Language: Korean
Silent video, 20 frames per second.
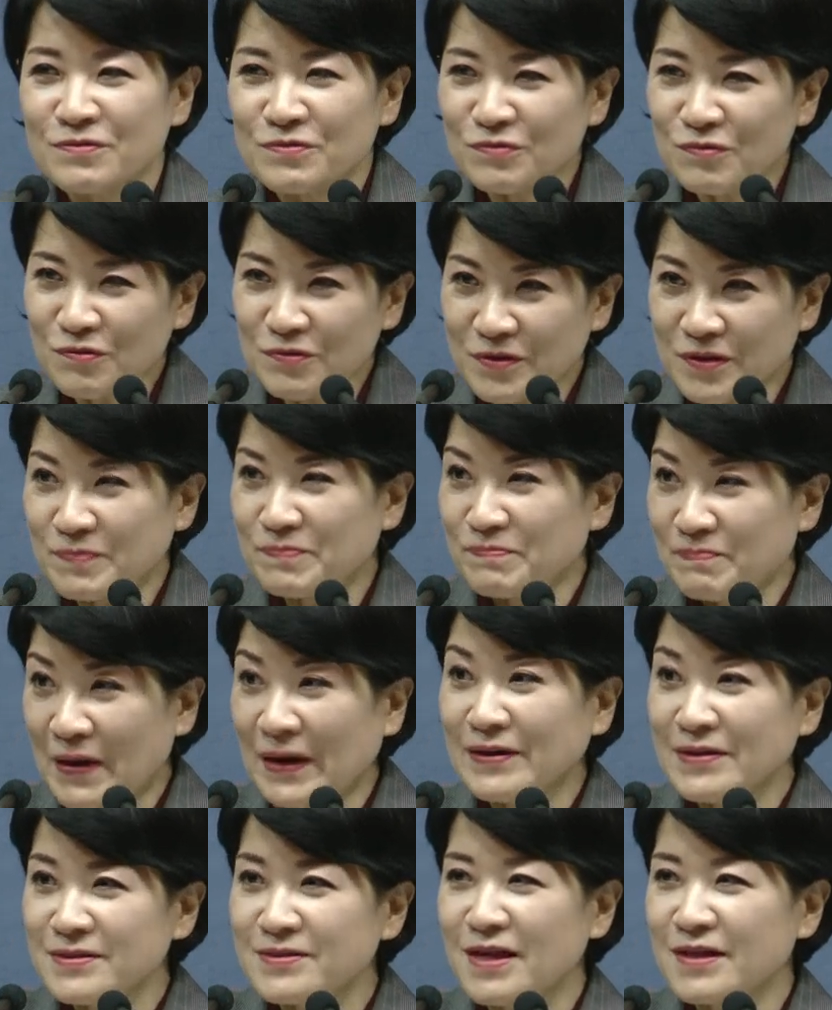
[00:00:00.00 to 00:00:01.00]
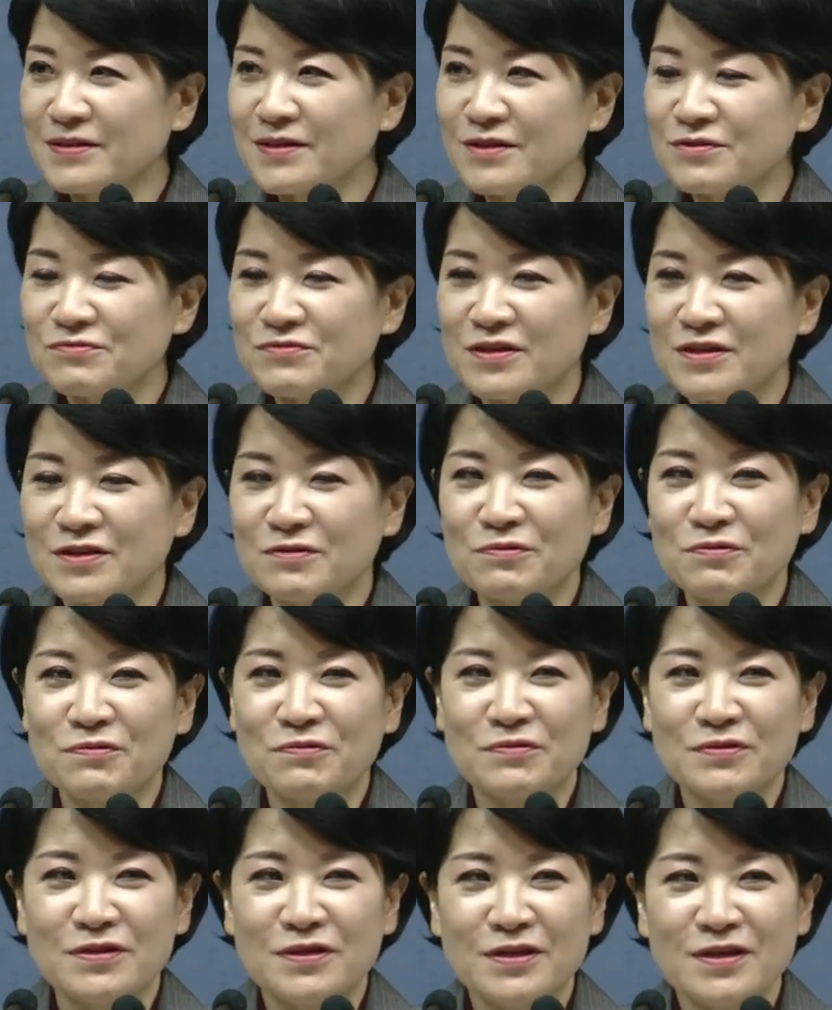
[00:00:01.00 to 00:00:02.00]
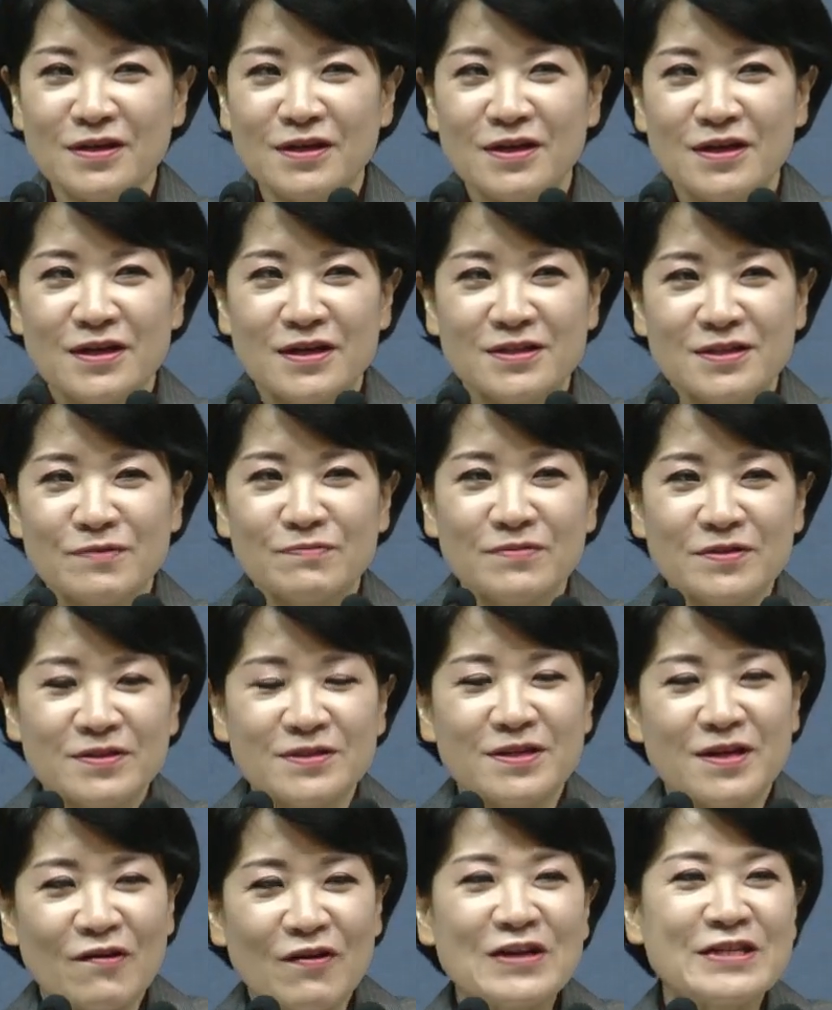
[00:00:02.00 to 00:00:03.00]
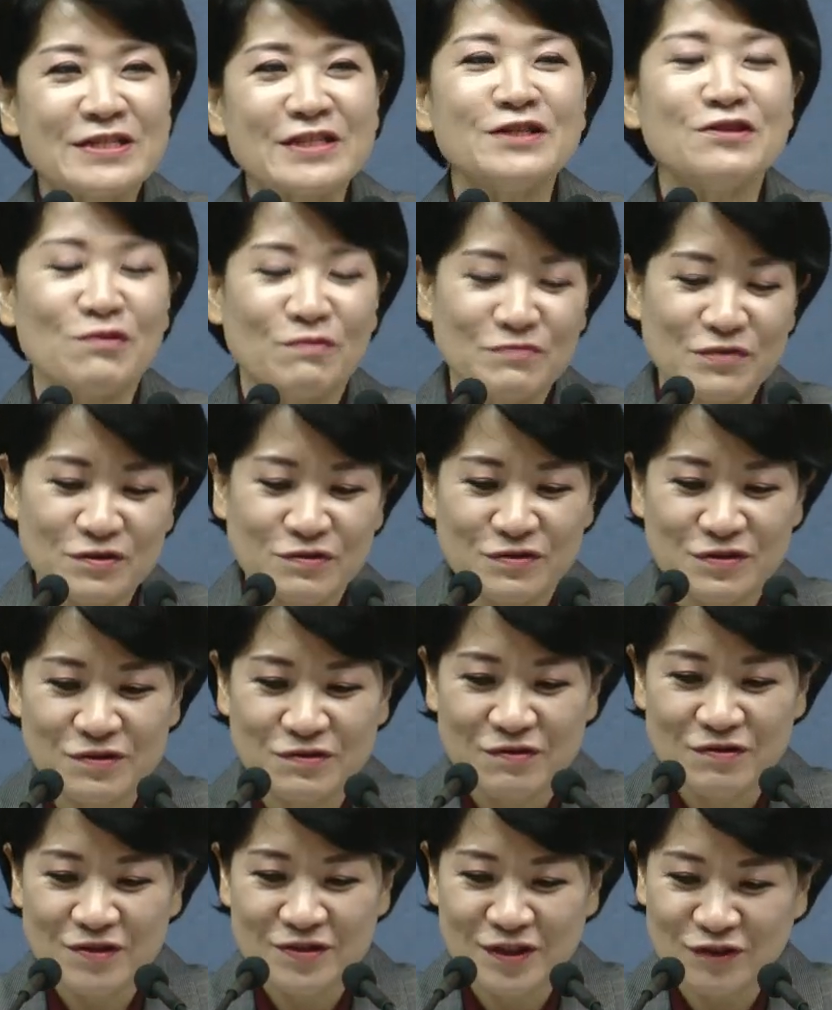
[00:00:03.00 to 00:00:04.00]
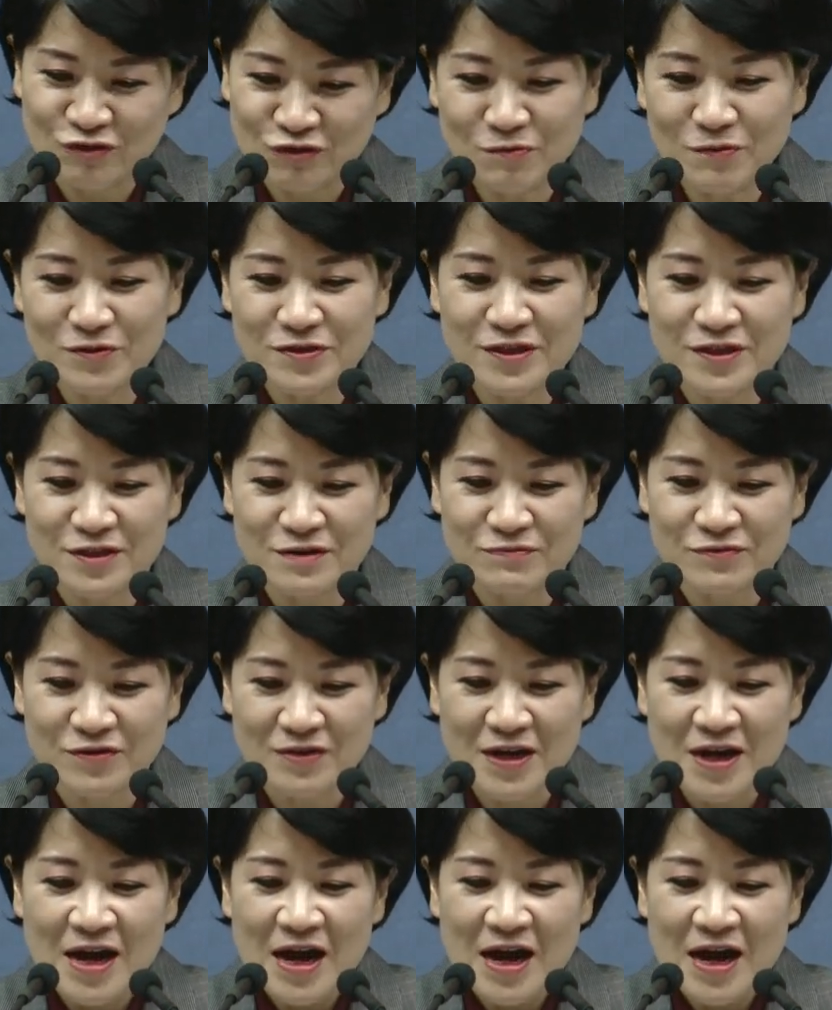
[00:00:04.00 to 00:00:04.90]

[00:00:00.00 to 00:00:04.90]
또 많은 상당수의 기독교인들이 이제, 이제 확신이 없는 거죠. 자, 두 번째 질문.